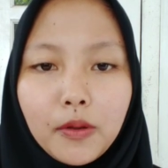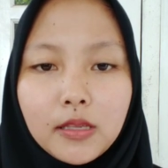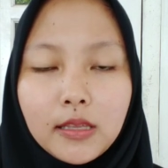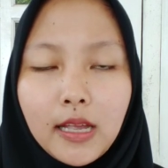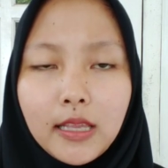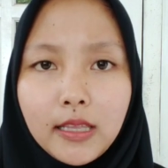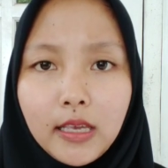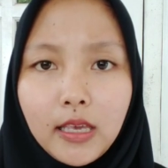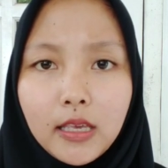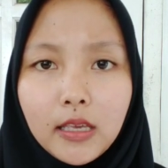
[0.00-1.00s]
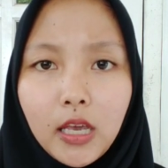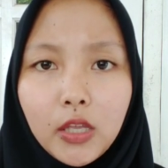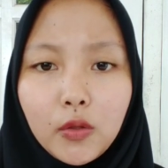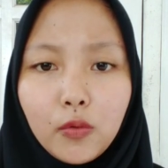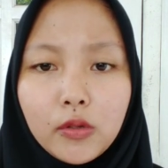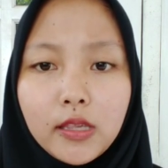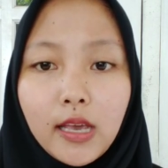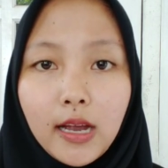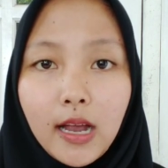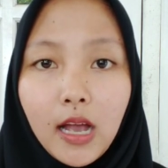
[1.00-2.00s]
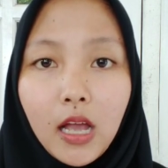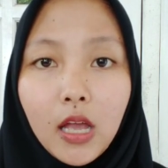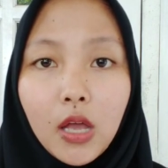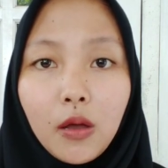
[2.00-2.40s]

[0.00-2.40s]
peserta didik yaitu siaga,